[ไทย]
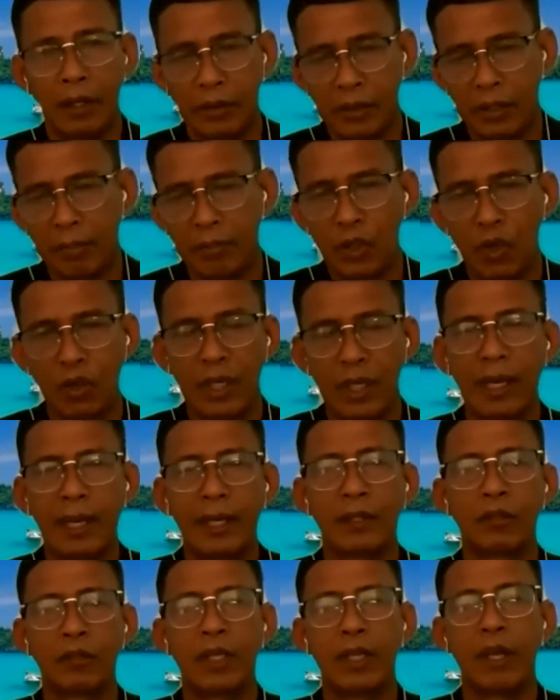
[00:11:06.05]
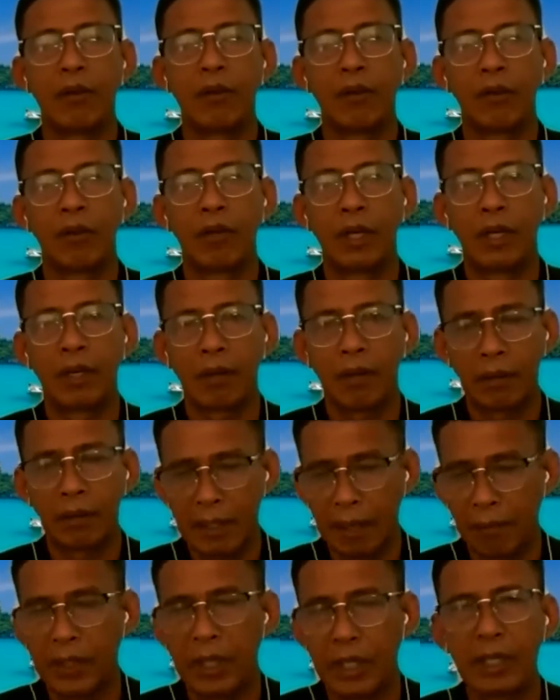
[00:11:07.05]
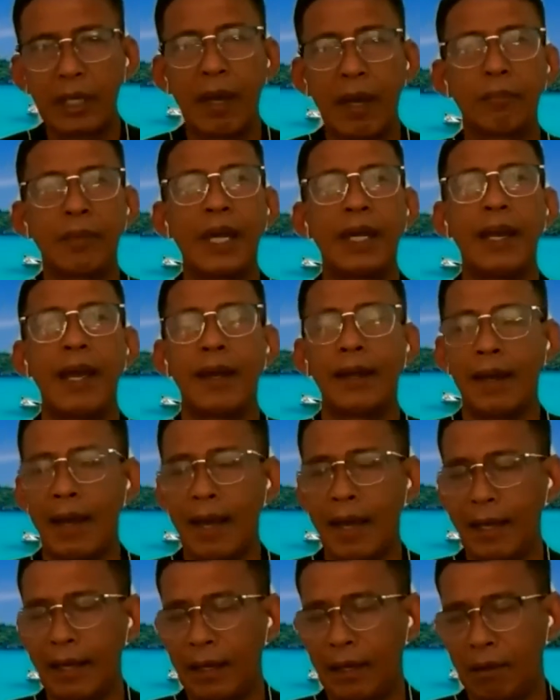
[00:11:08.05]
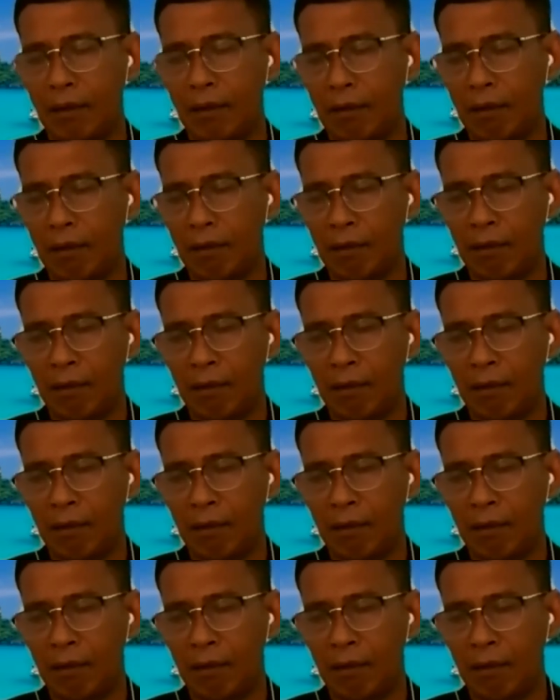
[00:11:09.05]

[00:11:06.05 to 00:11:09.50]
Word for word: เชื่อมโยงในแหล่งท่องเที่ยว แล้วก็ทำกิจกรรมได้หลากหลาย แล้วก็